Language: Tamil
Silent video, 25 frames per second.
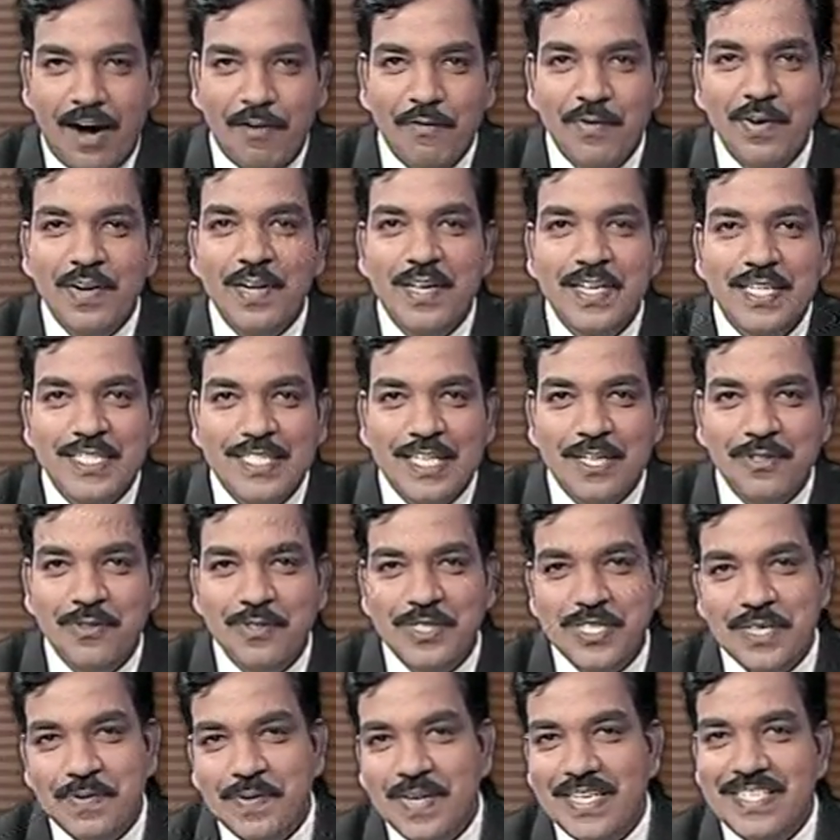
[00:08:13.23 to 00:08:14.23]
அவங்களுக்கும்
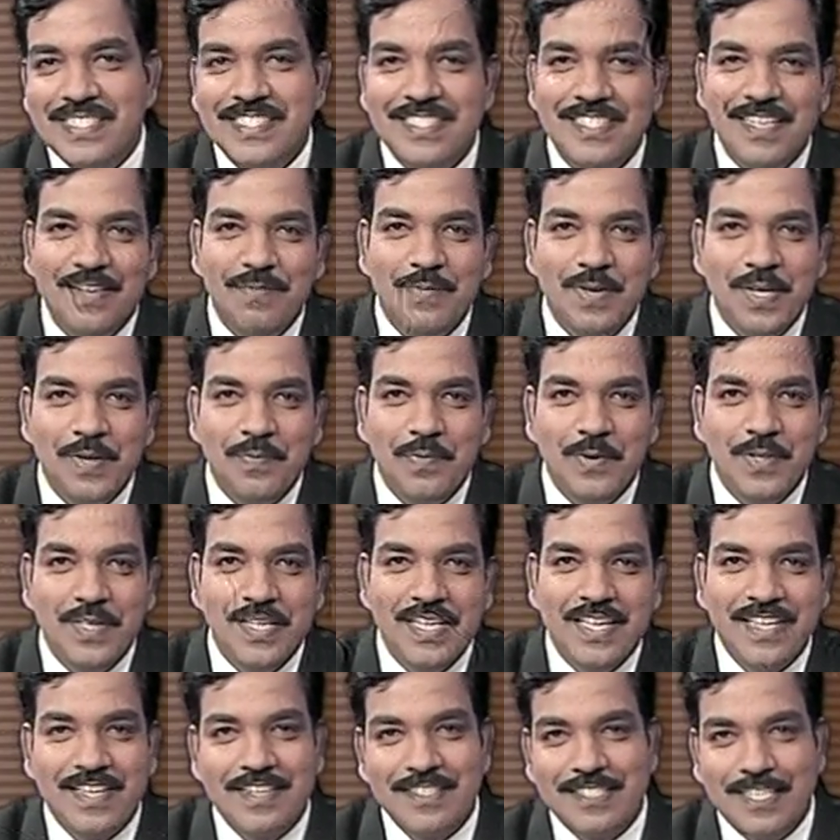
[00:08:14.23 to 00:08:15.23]
சந்தோஷமாயிடுச்சு நம்முடைய
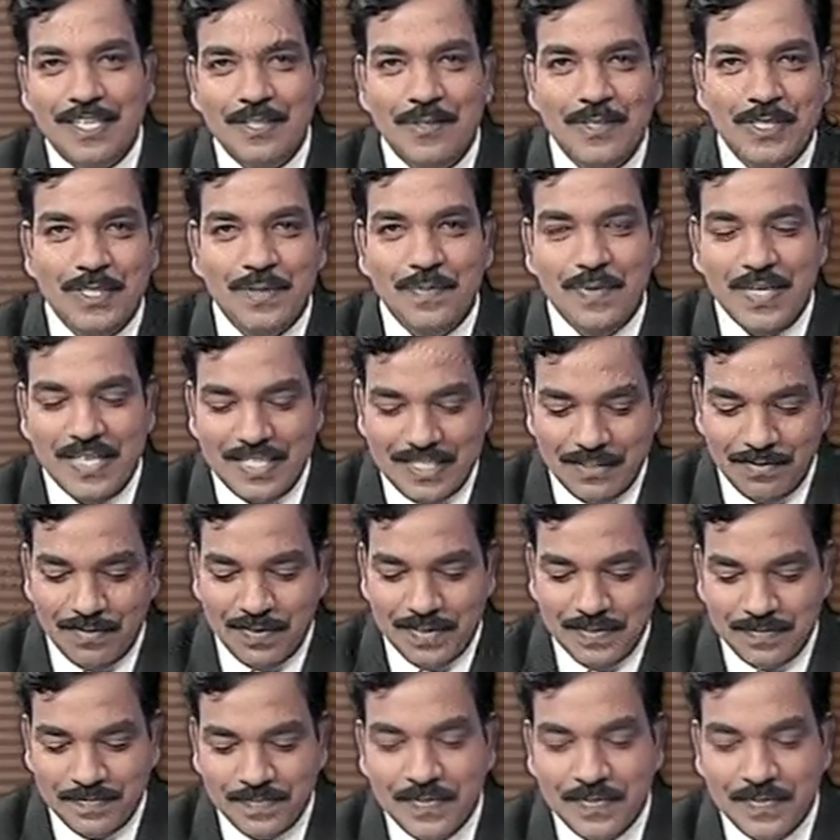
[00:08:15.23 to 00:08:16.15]
பொதிகைக்கும் சந்தோஷமாயிடுச்சு